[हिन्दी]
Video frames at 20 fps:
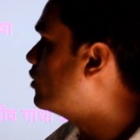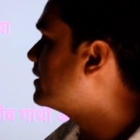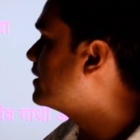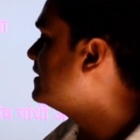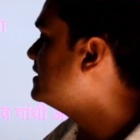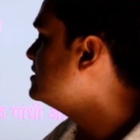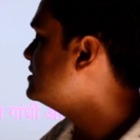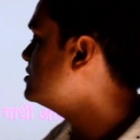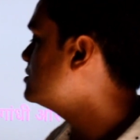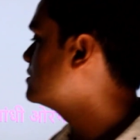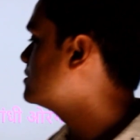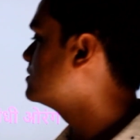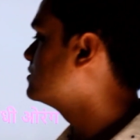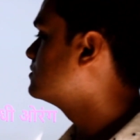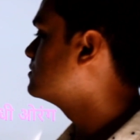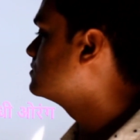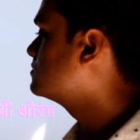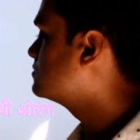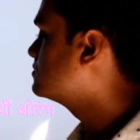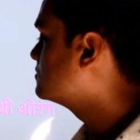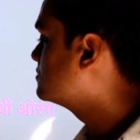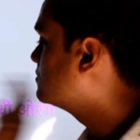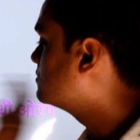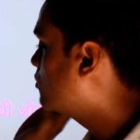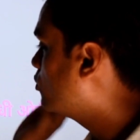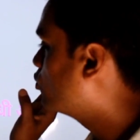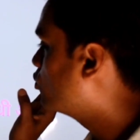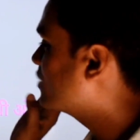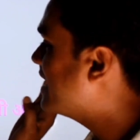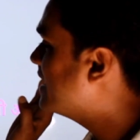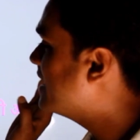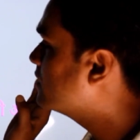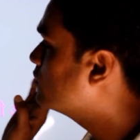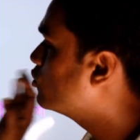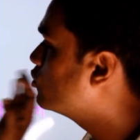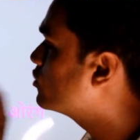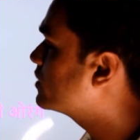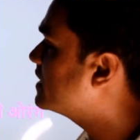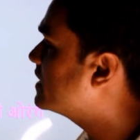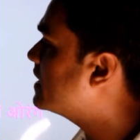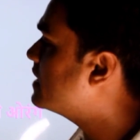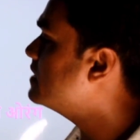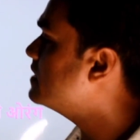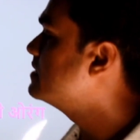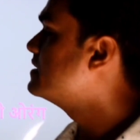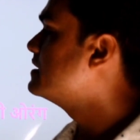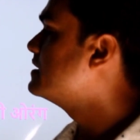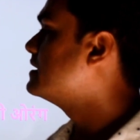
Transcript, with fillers: ऑरेंज ओरंग हो गया